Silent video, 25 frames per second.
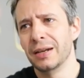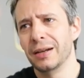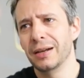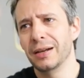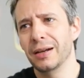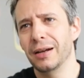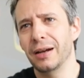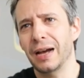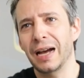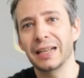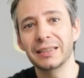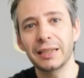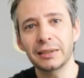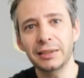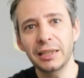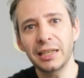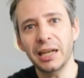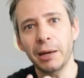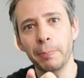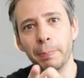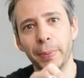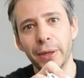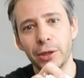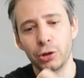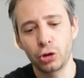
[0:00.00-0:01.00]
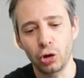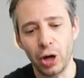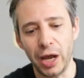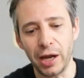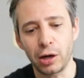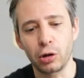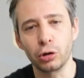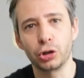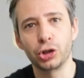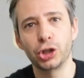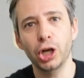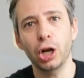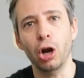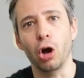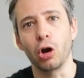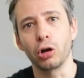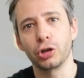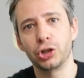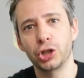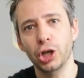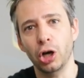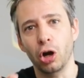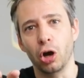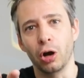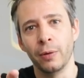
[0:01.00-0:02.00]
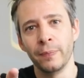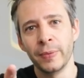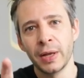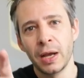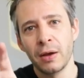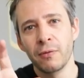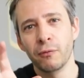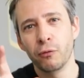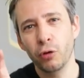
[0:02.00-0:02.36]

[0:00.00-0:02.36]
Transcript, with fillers: Eh, andate in campeggio, ecco ce l'ho, ce l'ho.